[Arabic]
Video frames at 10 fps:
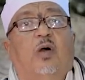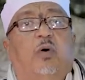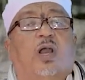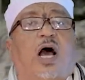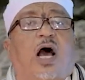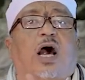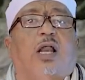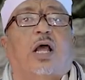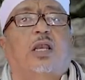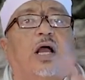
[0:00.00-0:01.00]
ولا
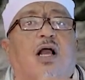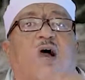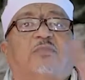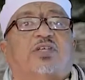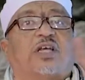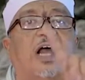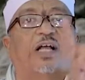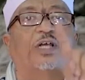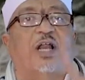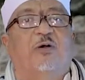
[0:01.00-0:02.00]
أرينك خمسة عشر